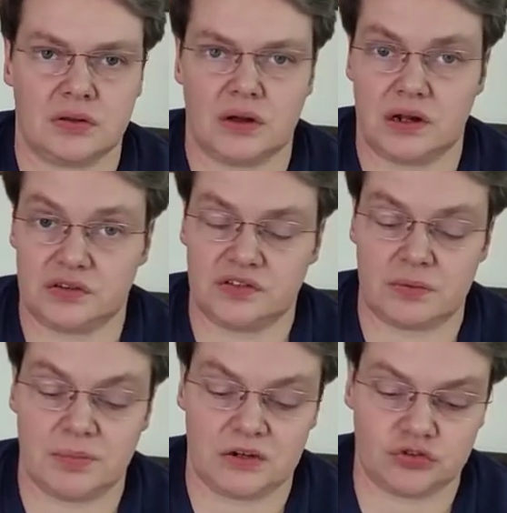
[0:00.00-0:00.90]
als dem
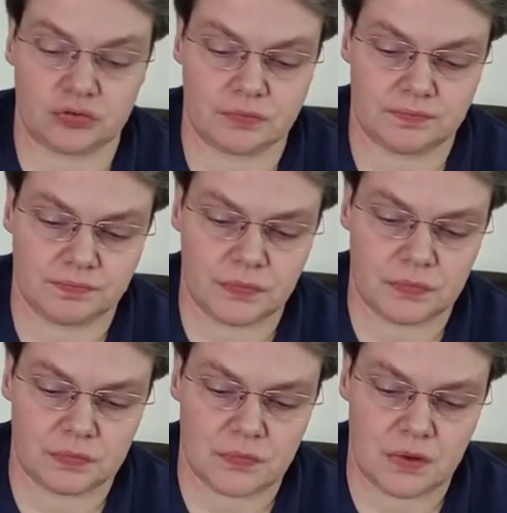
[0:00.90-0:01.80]
Menschen.
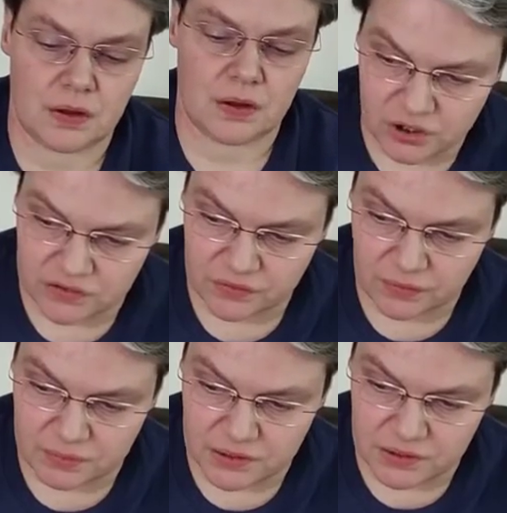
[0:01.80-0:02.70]

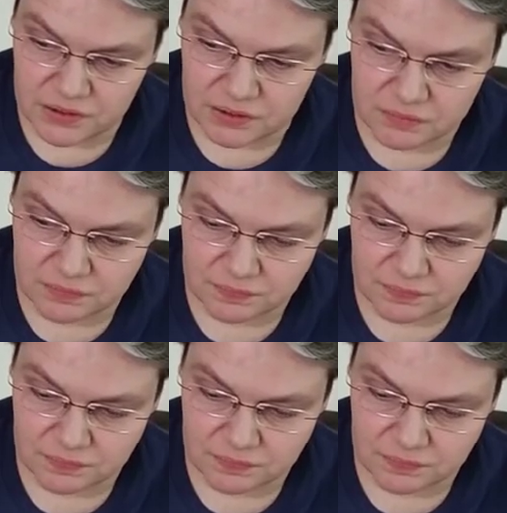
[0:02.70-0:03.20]
Menschheitsfamilie.